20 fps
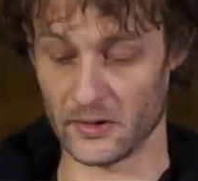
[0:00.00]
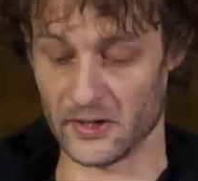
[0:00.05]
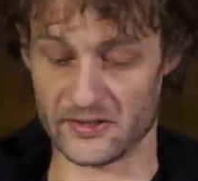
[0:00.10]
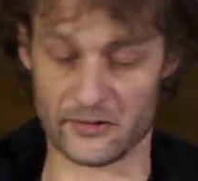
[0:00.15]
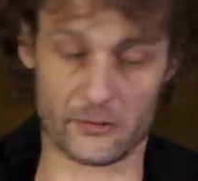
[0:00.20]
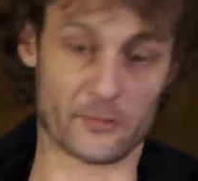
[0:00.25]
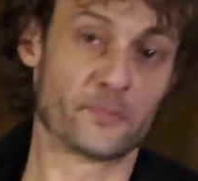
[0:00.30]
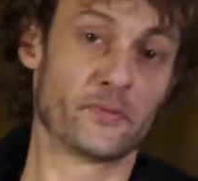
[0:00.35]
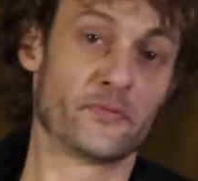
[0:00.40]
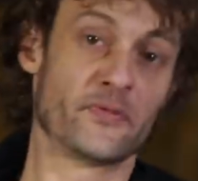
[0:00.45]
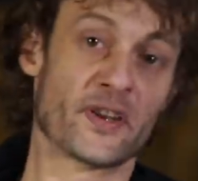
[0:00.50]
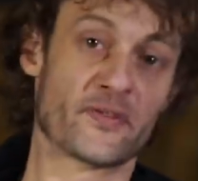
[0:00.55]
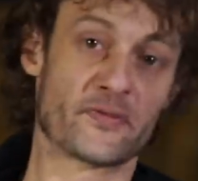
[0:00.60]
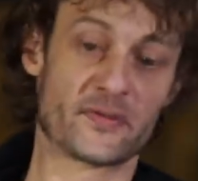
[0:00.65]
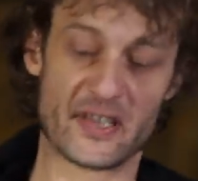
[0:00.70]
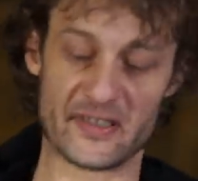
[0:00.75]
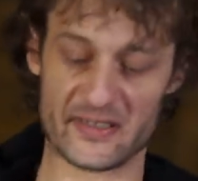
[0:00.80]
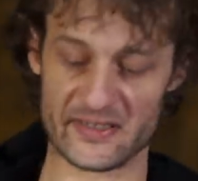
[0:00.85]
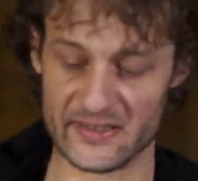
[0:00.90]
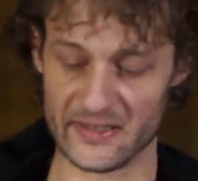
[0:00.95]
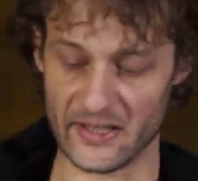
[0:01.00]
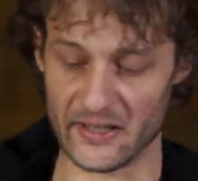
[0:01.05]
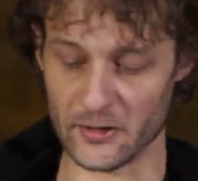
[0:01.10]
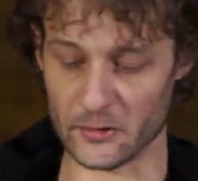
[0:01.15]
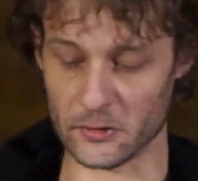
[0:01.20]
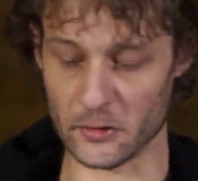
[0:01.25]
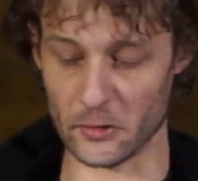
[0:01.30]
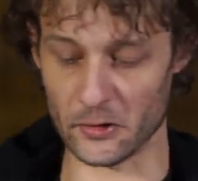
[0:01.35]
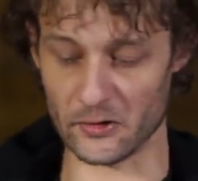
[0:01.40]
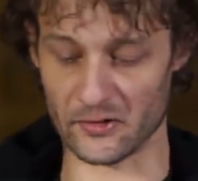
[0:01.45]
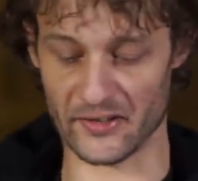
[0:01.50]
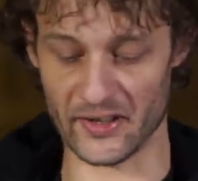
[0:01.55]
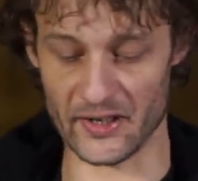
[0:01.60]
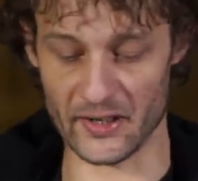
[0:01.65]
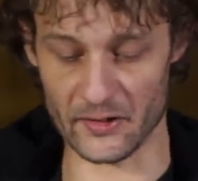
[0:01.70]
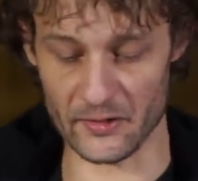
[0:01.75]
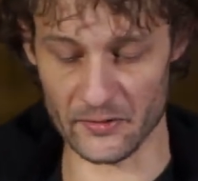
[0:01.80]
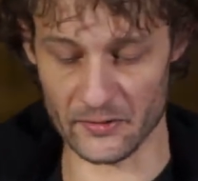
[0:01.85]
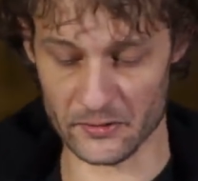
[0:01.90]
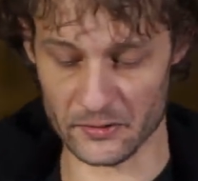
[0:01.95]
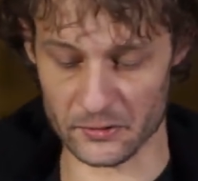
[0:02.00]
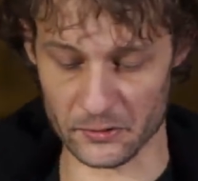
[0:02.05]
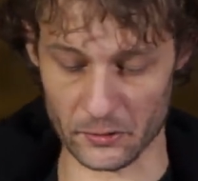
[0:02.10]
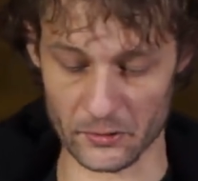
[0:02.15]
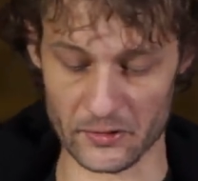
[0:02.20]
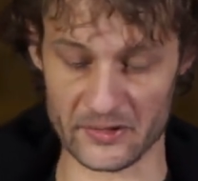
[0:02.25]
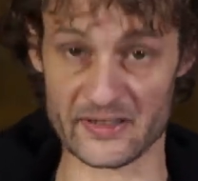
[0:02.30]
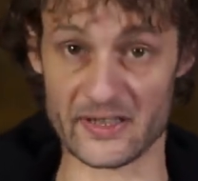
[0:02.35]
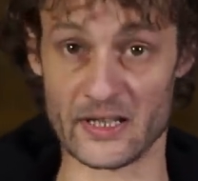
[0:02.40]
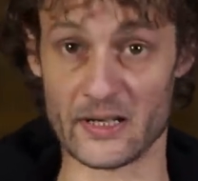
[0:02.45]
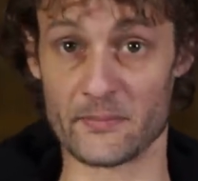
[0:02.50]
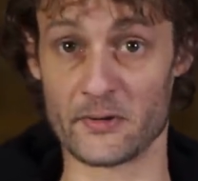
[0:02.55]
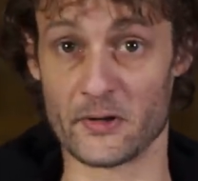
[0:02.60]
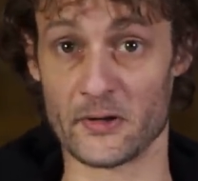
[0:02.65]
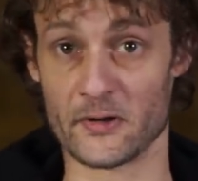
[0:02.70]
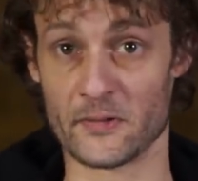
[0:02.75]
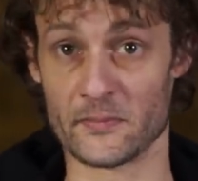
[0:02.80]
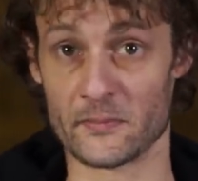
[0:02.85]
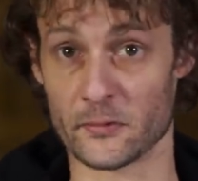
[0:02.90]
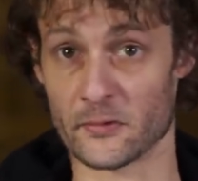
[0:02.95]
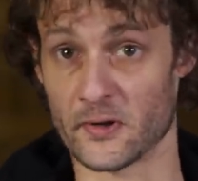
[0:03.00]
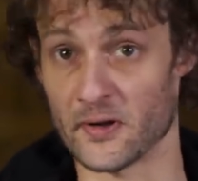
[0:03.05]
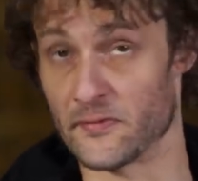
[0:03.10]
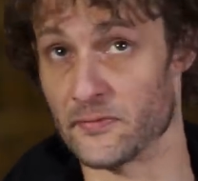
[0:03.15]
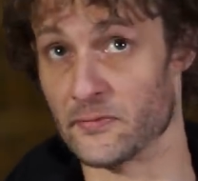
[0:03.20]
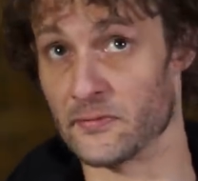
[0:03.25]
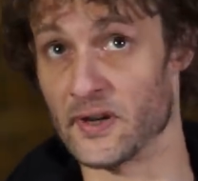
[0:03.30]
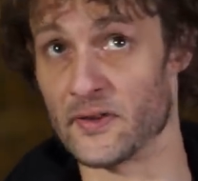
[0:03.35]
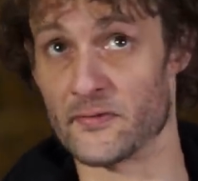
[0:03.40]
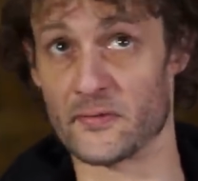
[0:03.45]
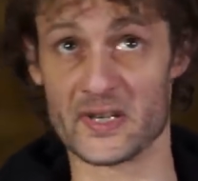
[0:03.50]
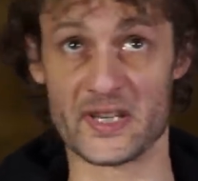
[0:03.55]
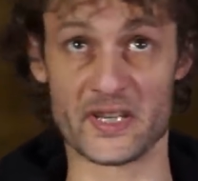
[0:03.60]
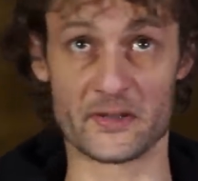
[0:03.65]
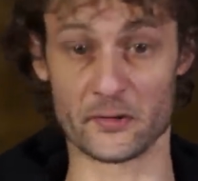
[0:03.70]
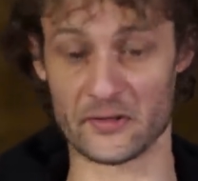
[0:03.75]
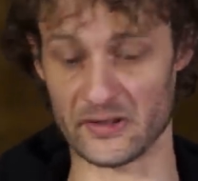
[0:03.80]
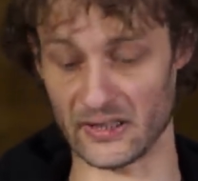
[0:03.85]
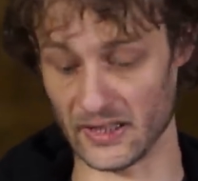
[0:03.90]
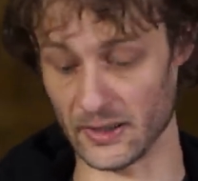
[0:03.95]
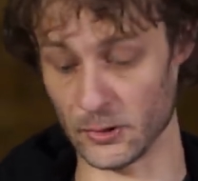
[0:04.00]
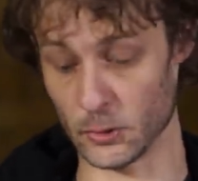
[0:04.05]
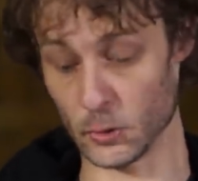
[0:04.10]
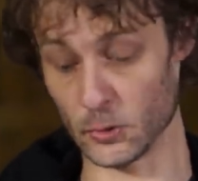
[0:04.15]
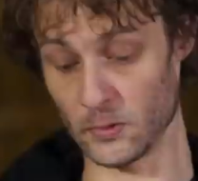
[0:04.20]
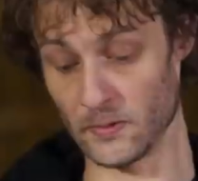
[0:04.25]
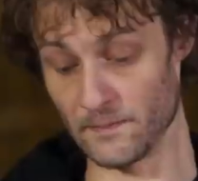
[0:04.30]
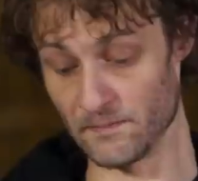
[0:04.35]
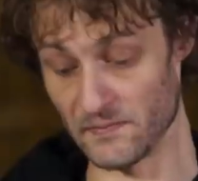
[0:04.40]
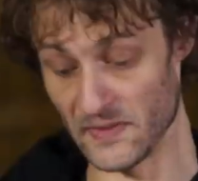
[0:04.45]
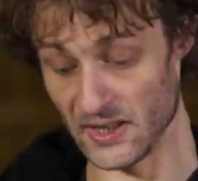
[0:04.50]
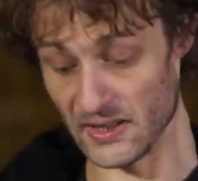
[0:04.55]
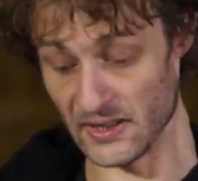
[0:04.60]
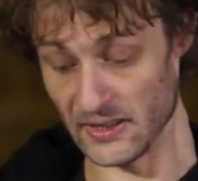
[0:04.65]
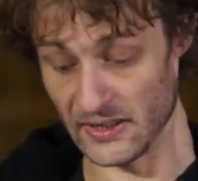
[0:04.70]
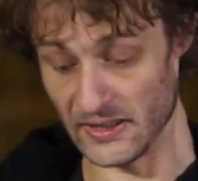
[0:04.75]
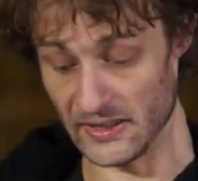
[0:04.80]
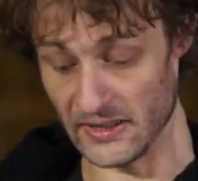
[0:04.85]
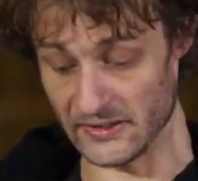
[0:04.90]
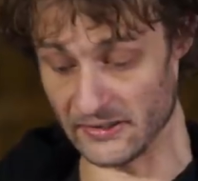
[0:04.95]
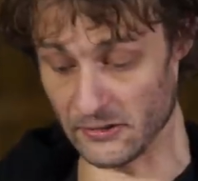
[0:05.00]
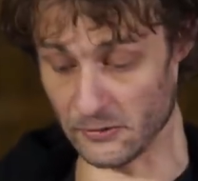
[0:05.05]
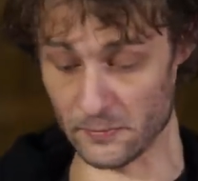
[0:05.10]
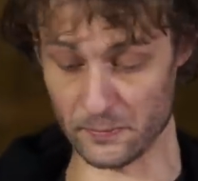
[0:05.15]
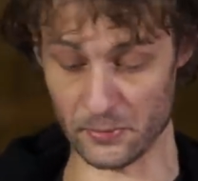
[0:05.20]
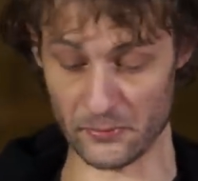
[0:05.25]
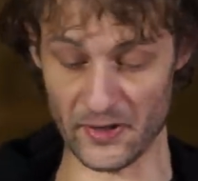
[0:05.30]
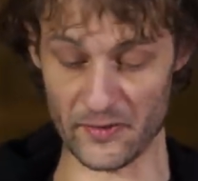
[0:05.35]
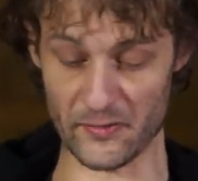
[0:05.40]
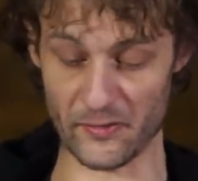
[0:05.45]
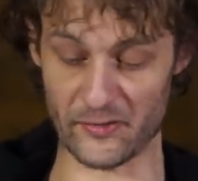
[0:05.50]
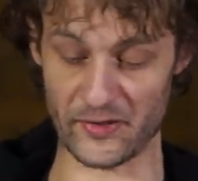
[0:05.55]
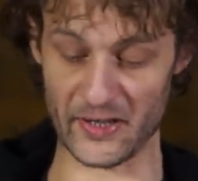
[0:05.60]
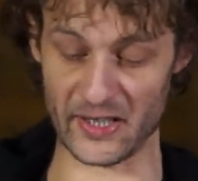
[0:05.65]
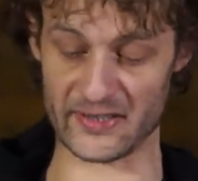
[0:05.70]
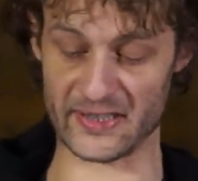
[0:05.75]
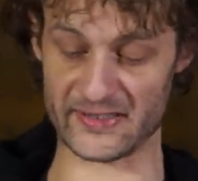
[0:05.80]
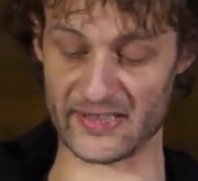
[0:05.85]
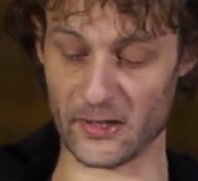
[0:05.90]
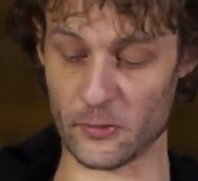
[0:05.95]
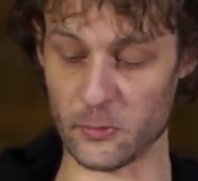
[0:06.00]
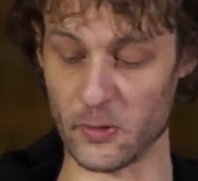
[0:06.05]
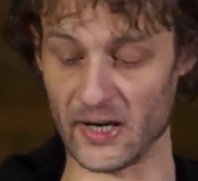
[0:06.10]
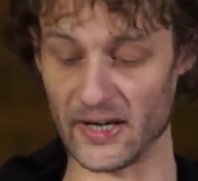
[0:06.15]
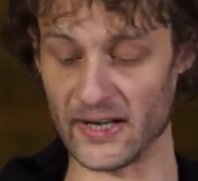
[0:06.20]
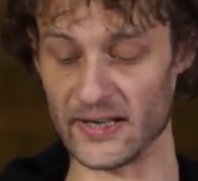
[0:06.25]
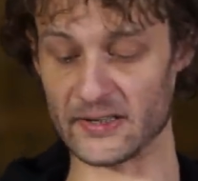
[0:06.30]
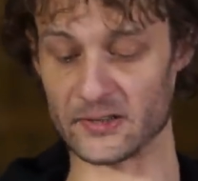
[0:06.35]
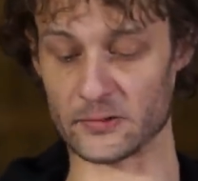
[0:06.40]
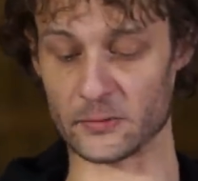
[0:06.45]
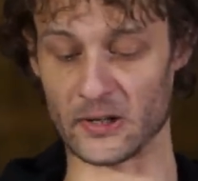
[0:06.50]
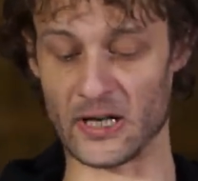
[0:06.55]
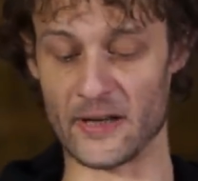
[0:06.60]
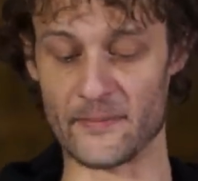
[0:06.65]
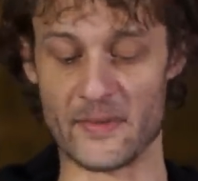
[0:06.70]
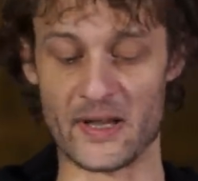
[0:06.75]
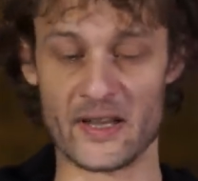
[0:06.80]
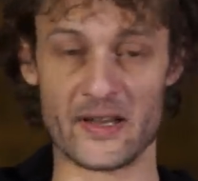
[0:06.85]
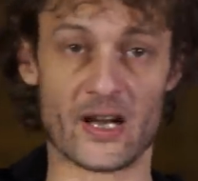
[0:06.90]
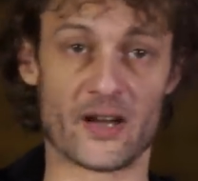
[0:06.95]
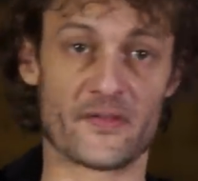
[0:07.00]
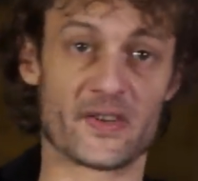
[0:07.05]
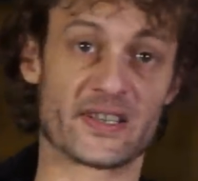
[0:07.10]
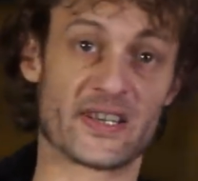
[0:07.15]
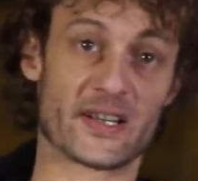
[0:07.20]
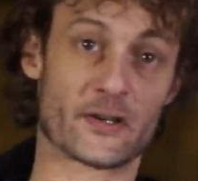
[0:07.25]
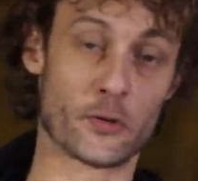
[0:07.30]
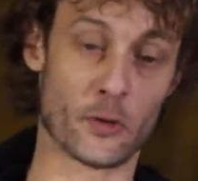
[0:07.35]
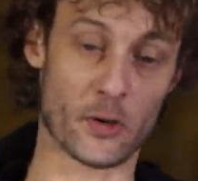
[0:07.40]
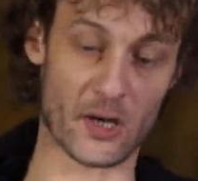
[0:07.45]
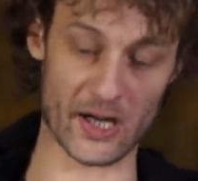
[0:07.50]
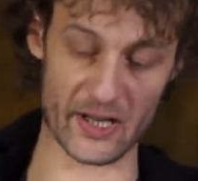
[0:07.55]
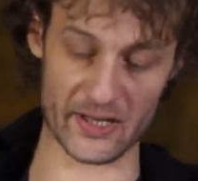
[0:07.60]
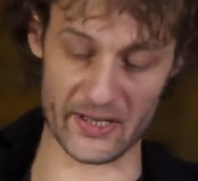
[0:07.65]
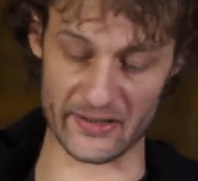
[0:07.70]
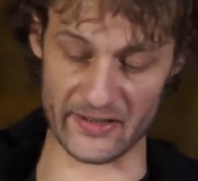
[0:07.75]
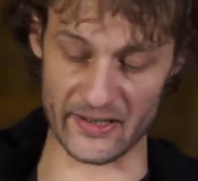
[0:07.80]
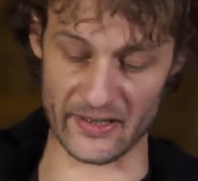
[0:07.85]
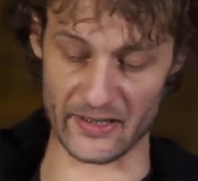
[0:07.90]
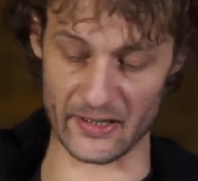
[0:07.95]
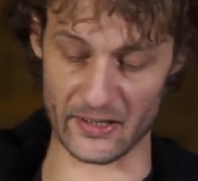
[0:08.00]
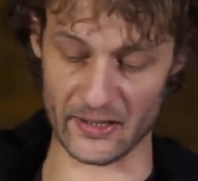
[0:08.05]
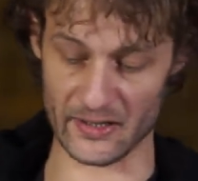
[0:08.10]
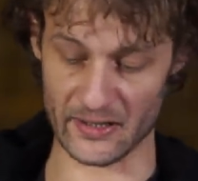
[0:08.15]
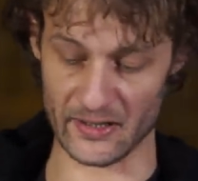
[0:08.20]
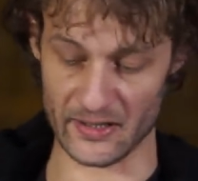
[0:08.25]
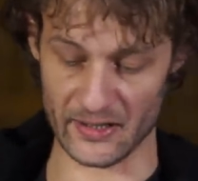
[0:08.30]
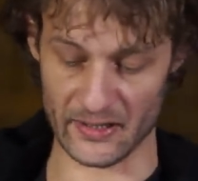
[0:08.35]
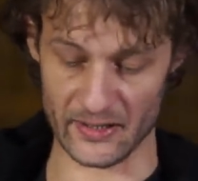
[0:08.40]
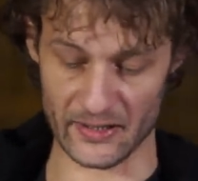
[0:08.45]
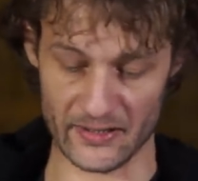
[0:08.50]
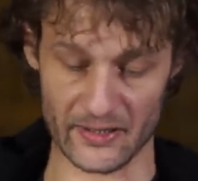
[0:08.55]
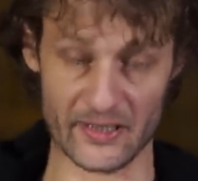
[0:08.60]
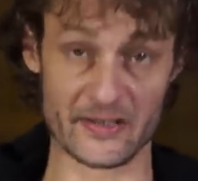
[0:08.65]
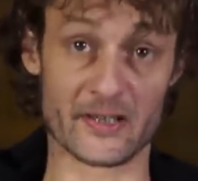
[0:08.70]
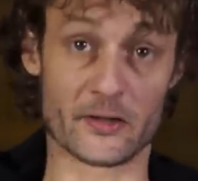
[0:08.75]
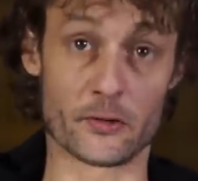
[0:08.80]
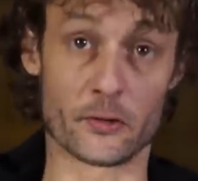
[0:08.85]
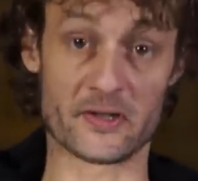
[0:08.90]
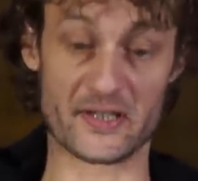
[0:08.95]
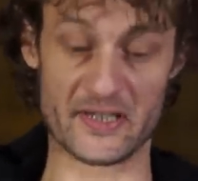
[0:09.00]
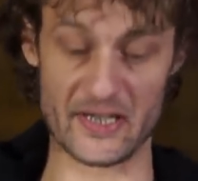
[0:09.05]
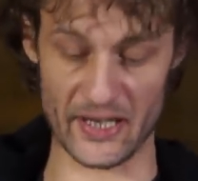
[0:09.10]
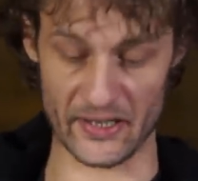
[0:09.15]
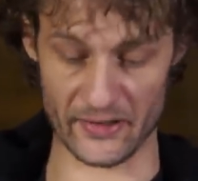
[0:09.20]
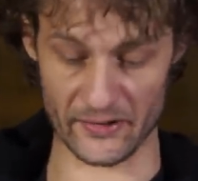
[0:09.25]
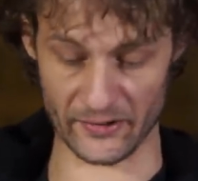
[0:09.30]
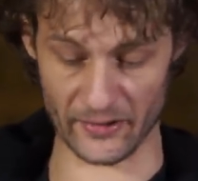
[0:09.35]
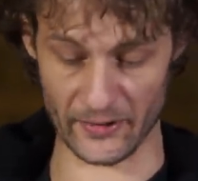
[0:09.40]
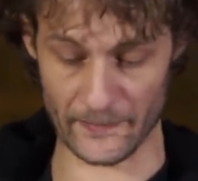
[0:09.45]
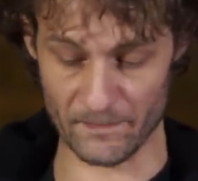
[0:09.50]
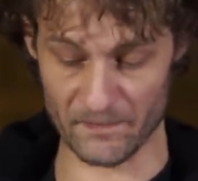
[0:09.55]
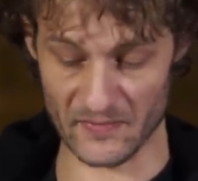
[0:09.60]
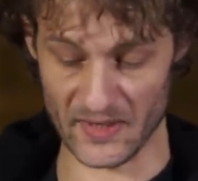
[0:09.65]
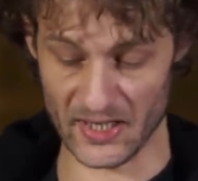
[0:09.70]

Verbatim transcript: Si je pouvais vous dessiner des cœurs géants sur le sable pour que vous les voyiez de très haut, si je pouvais vous faire des aquarelles sur la mer avec des corails et des, et des coquillages,